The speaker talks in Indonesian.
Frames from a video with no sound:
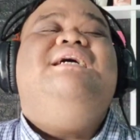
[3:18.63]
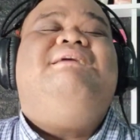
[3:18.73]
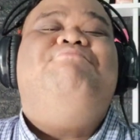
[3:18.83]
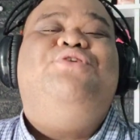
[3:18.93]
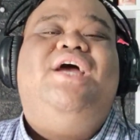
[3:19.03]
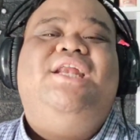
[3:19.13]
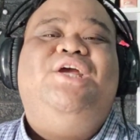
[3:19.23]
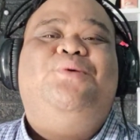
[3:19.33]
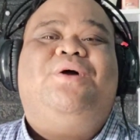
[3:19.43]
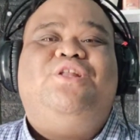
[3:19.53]
kemudian
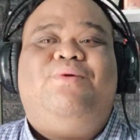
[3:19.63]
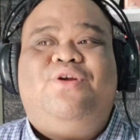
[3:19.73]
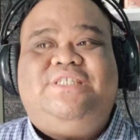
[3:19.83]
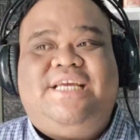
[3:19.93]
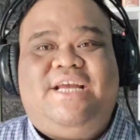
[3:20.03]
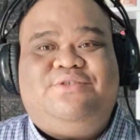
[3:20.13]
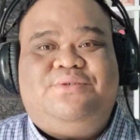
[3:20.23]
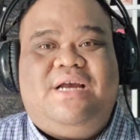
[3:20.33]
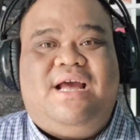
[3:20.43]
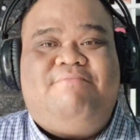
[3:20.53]
dihidupkan tombol loncengnya
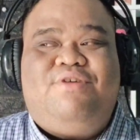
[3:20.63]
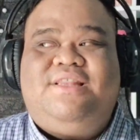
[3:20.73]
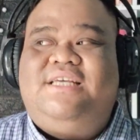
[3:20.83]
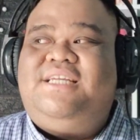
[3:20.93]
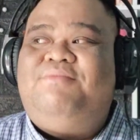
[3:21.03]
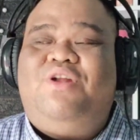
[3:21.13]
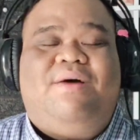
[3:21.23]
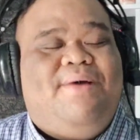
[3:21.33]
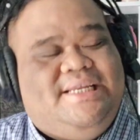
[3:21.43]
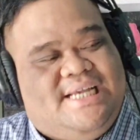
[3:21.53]
juga. Buat yang sering
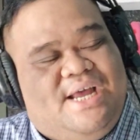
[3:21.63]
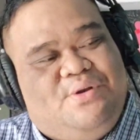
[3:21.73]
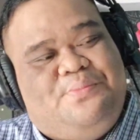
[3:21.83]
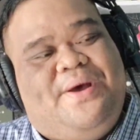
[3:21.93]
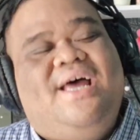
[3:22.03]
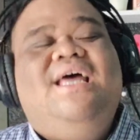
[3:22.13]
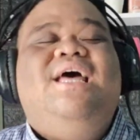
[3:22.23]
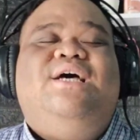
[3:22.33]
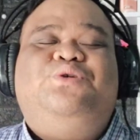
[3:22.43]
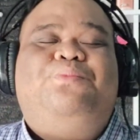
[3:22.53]
bolak-balik, jangan lupa
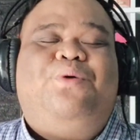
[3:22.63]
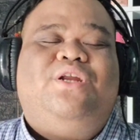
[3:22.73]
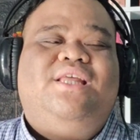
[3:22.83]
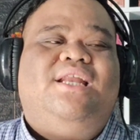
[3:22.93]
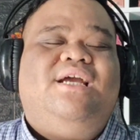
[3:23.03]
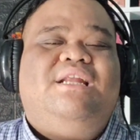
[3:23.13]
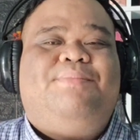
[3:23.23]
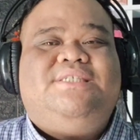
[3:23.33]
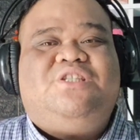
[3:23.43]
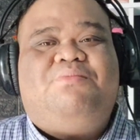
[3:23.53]
supportnya dengan
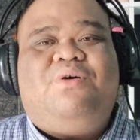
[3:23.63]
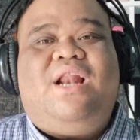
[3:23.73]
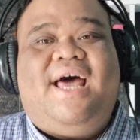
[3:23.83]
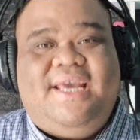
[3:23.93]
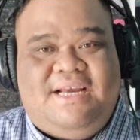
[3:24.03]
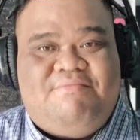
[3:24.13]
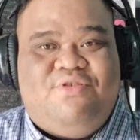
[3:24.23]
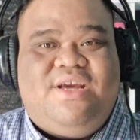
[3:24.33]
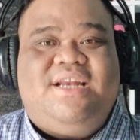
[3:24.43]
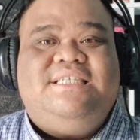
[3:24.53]
dipencet tombol like,
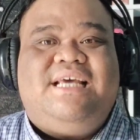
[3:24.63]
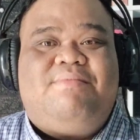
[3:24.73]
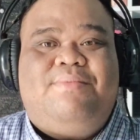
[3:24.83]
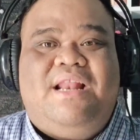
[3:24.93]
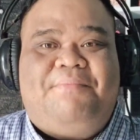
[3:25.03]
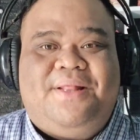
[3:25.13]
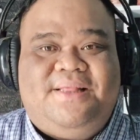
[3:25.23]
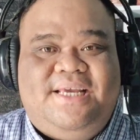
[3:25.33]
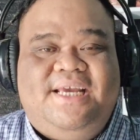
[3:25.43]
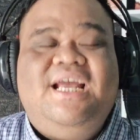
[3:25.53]
kemudian di-share apabila
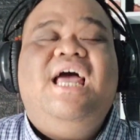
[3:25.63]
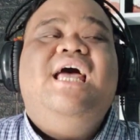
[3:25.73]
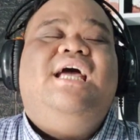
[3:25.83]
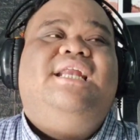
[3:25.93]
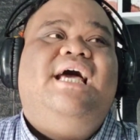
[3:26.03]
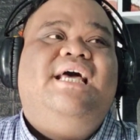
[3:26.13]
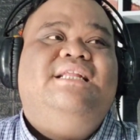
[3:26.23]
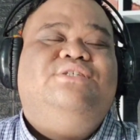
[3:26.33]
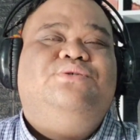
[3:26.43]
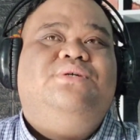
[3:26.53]
penting,
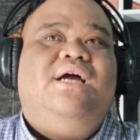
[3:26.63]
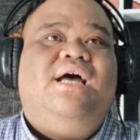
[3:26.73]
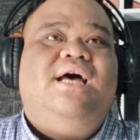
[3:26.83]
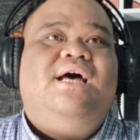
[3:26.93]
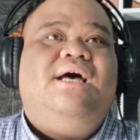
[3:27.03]
dan juga